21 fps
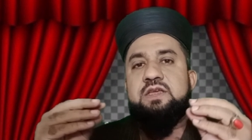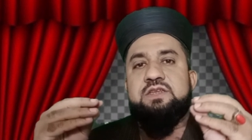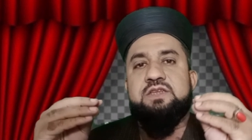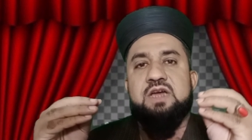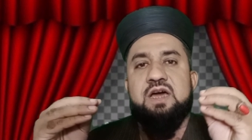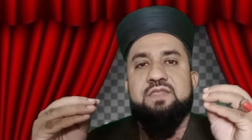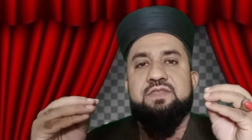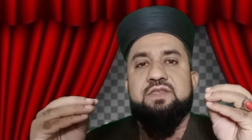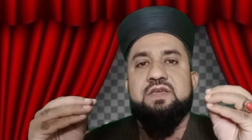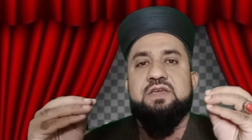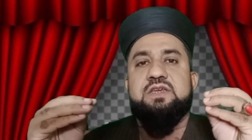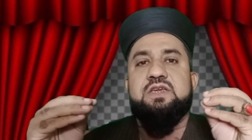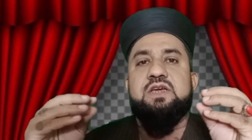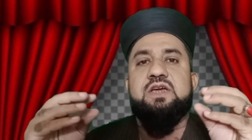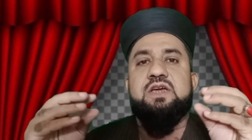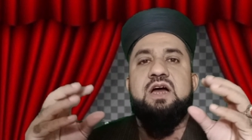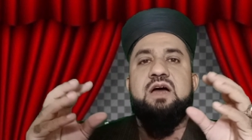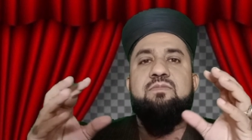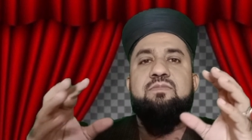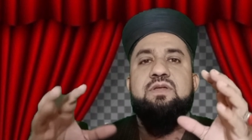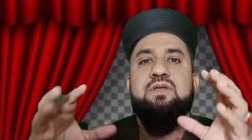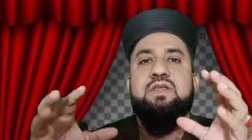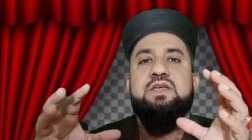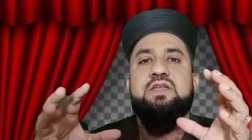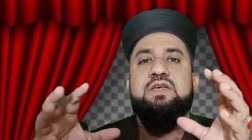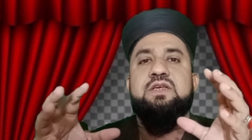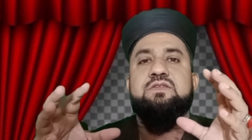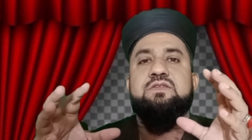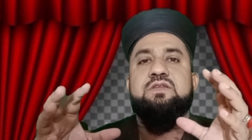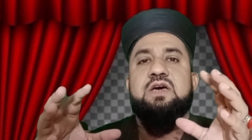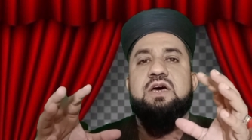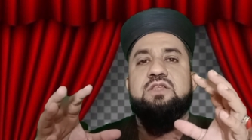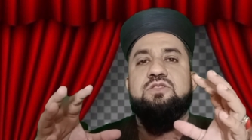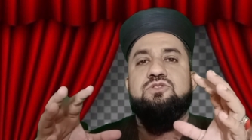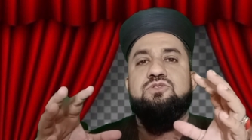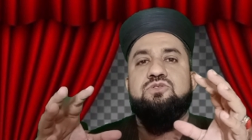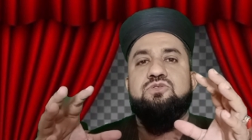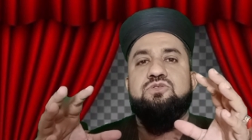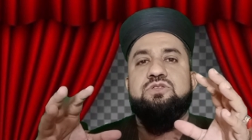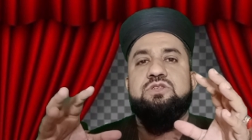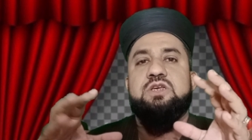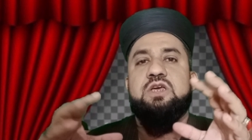याद रखिएगा आमलीन हजरात
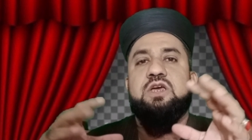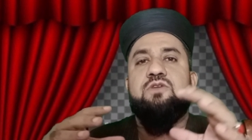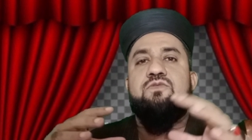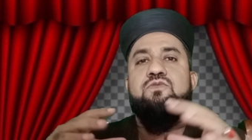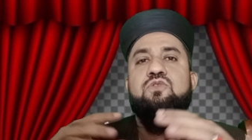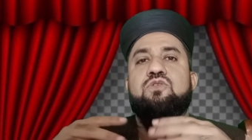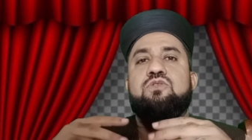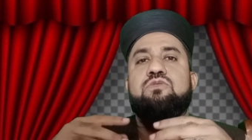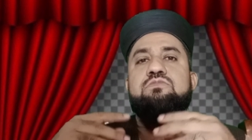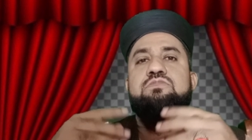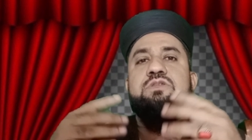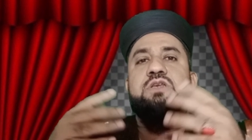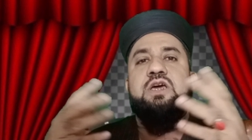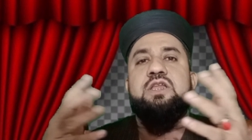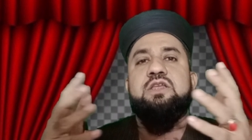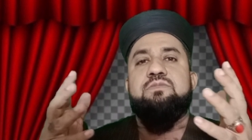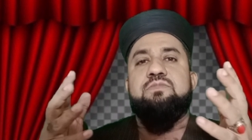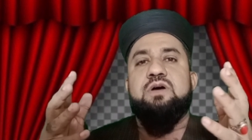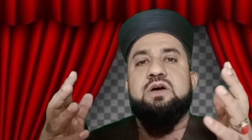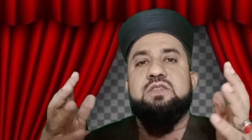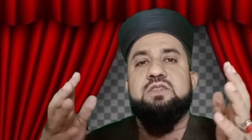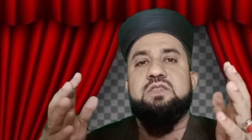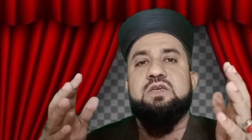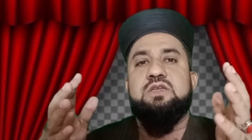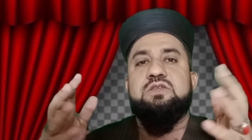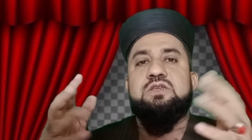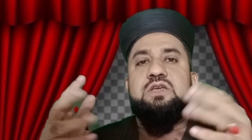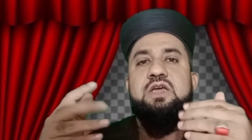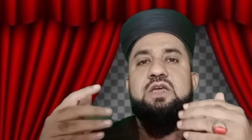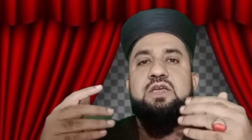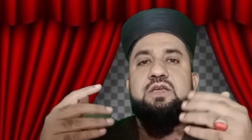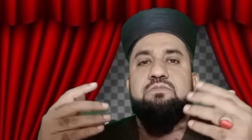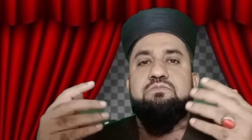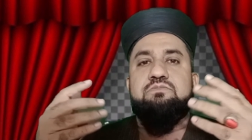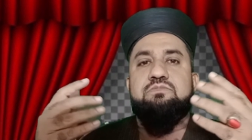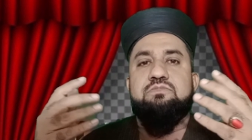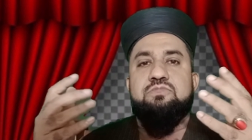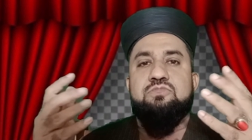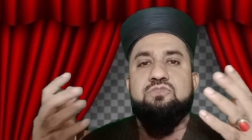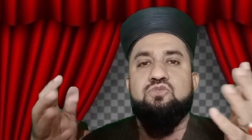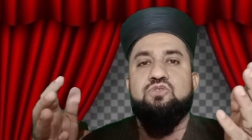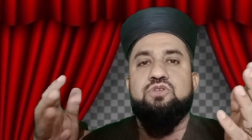जो है वो जहरी बात है चाहे
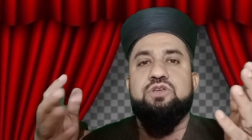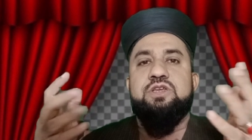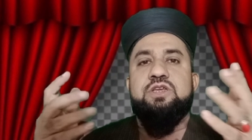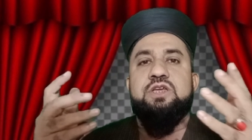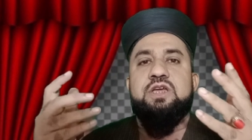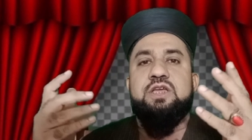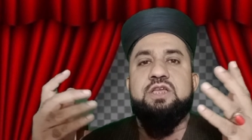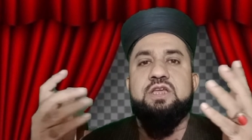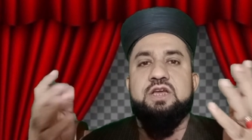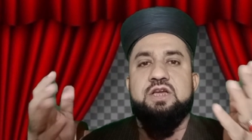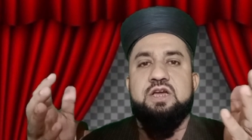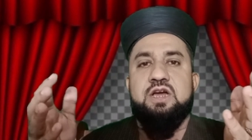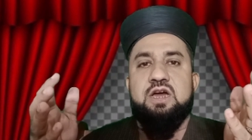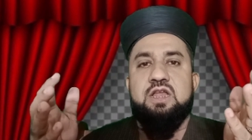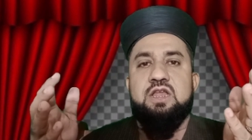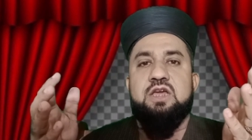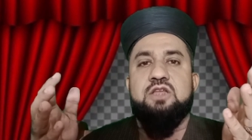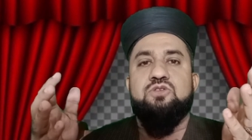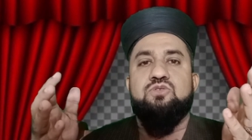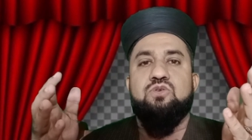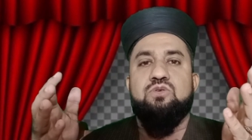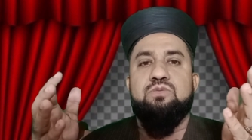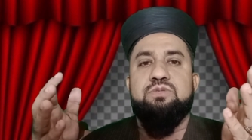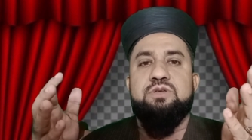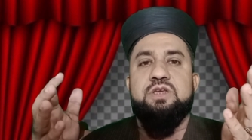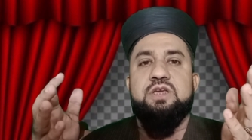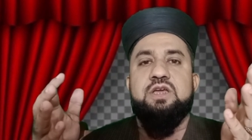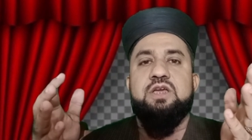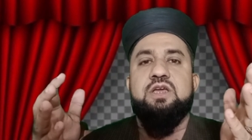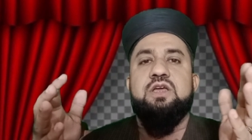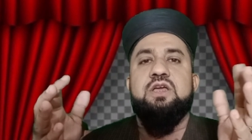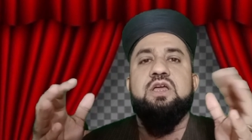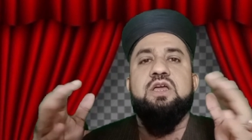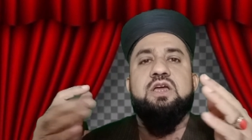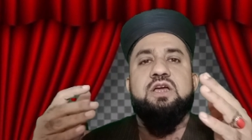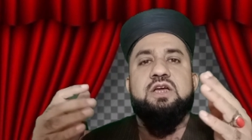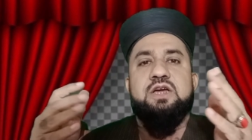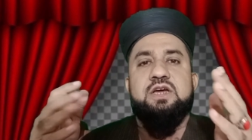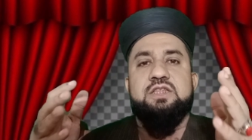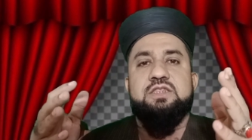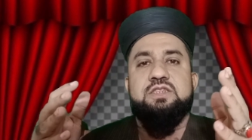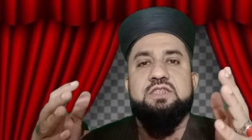मुरी है या काला जो भी है
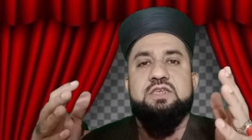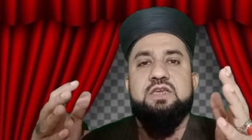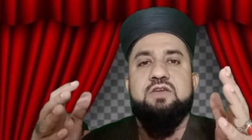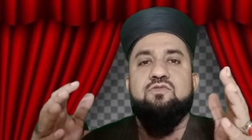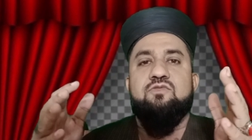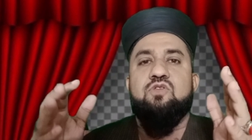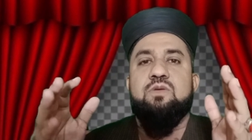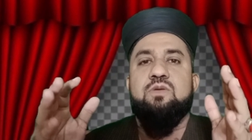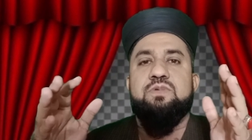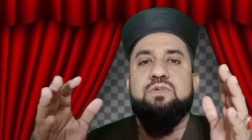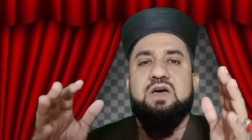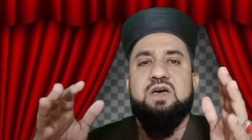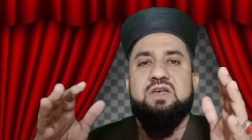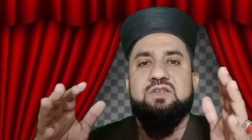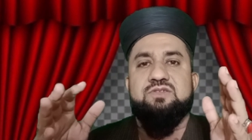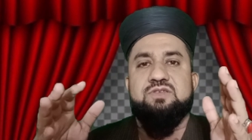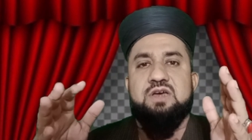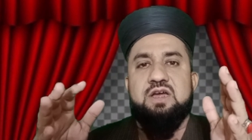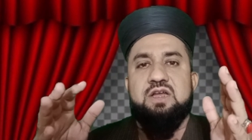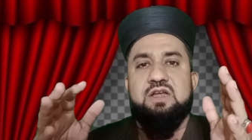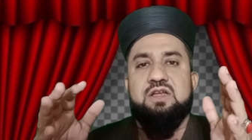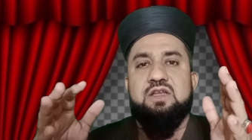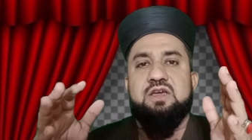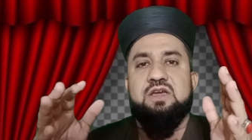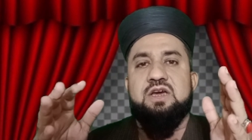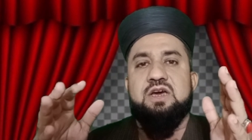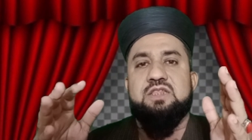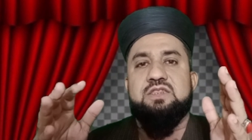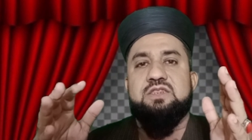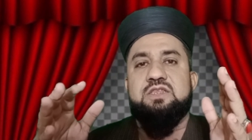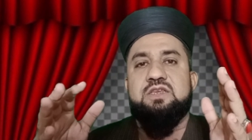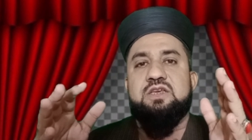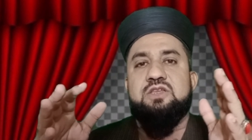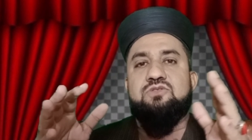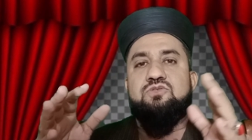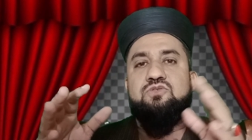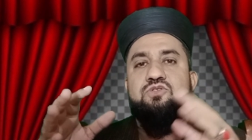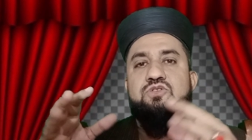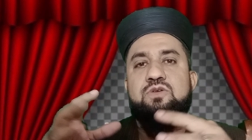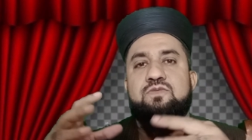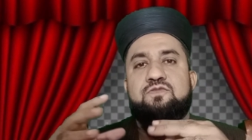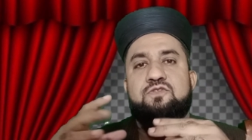करते हैं वो अपना आसार लगाते हैं
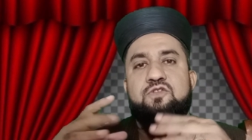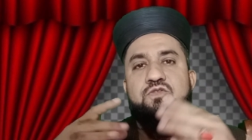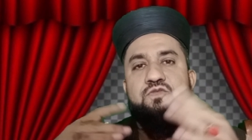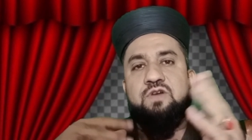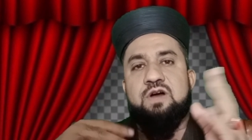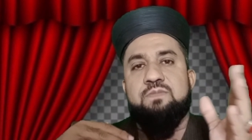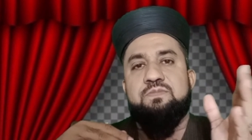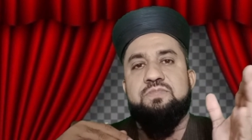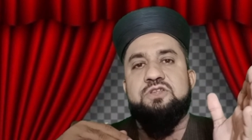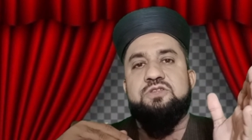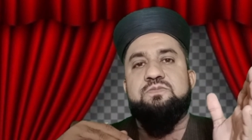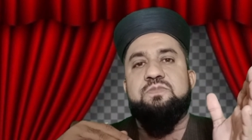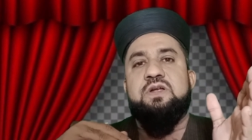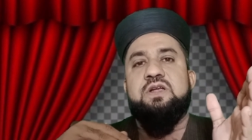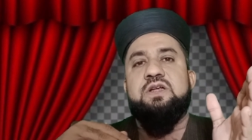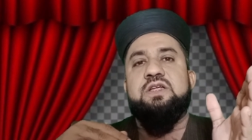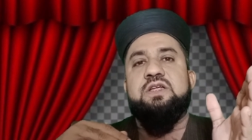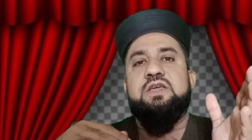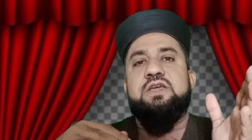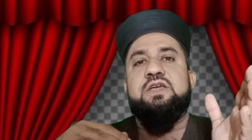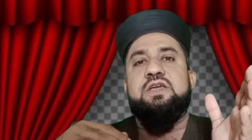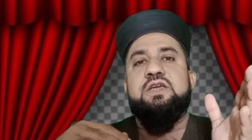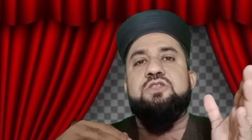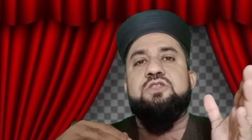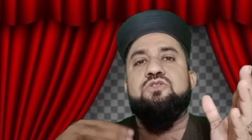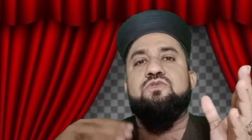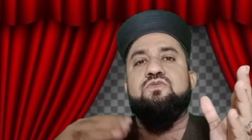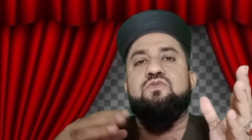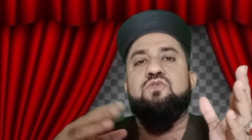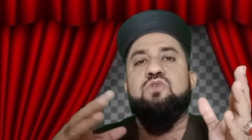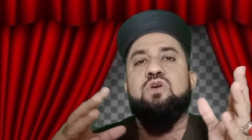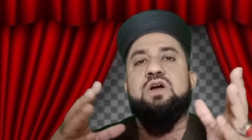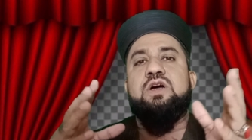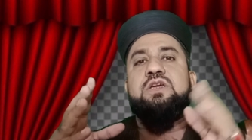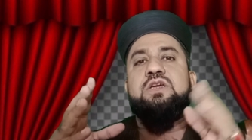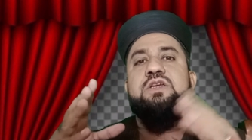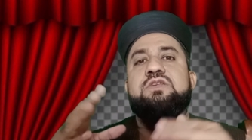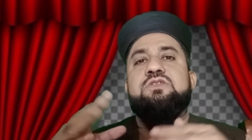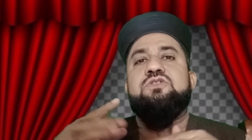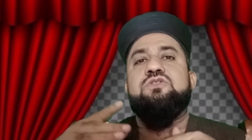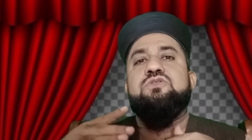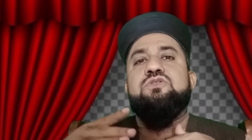तो जब वो वापस पलटेंगे तो वो अगर
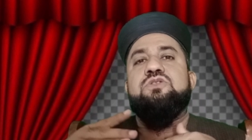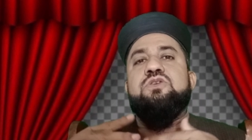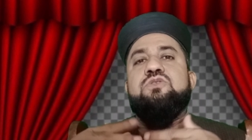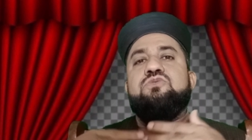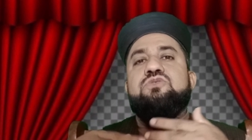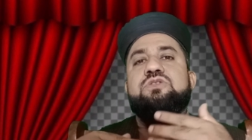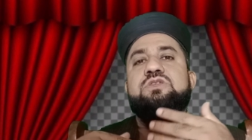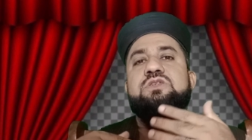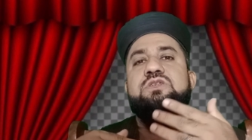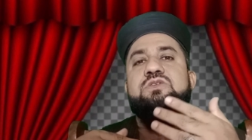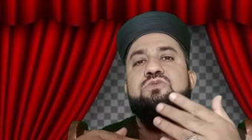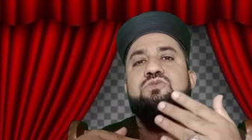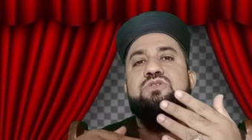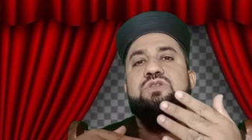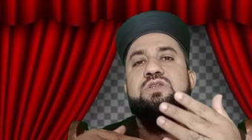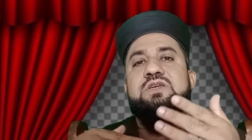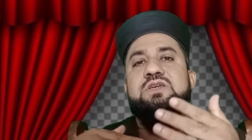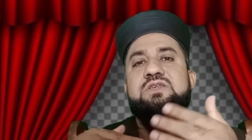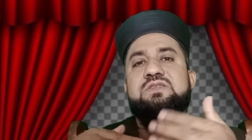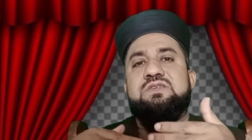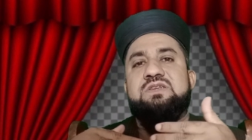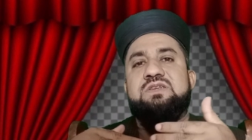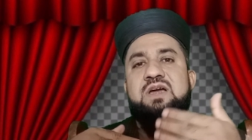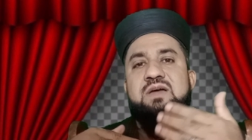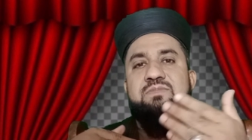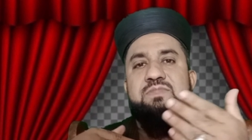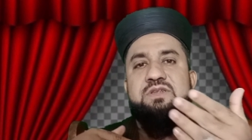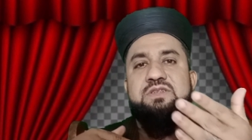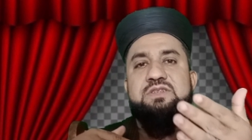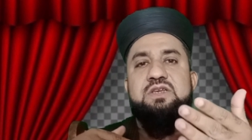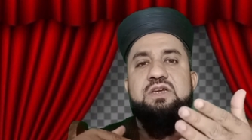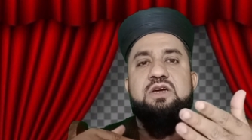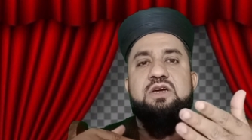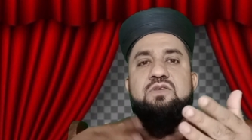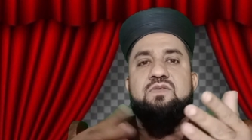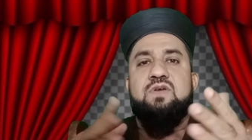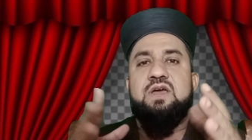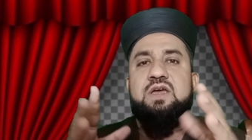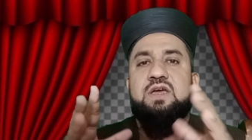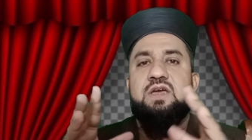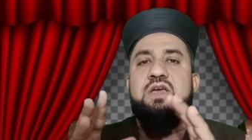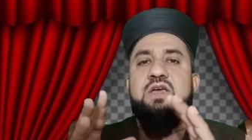किसी ने उस उसने किसी आमिल से
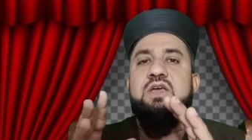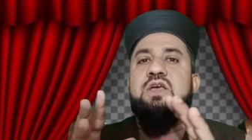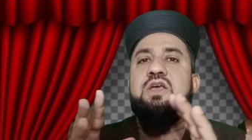करवाया